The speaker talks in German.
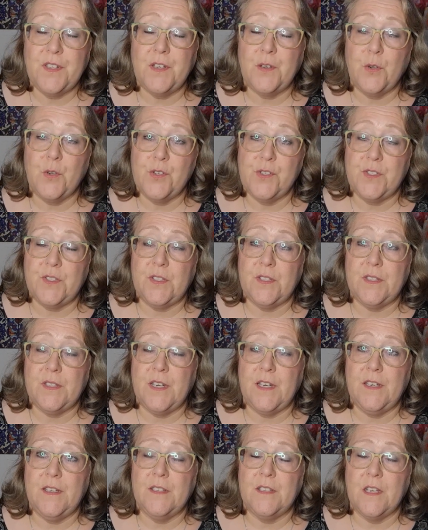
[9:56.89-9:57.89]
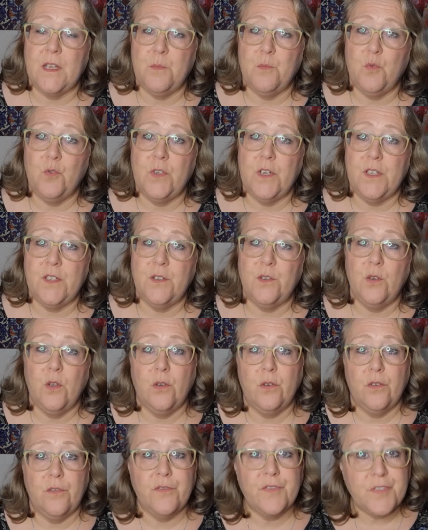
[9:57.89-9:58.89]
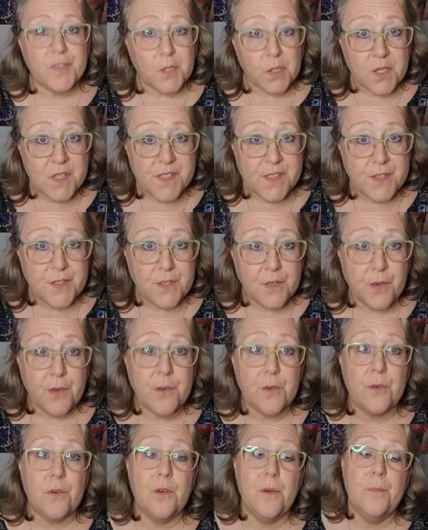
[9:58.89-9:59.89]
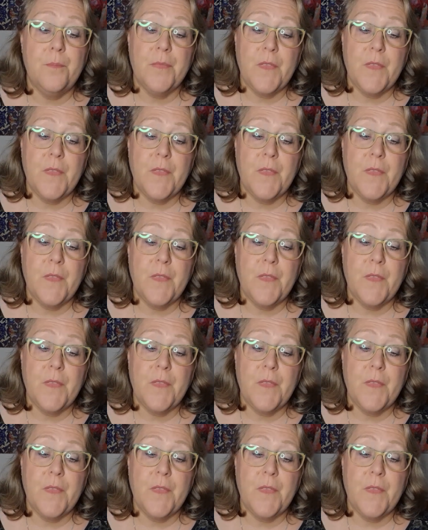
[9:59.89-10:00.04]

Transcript: die kostet alle drei Monate 49 Euro.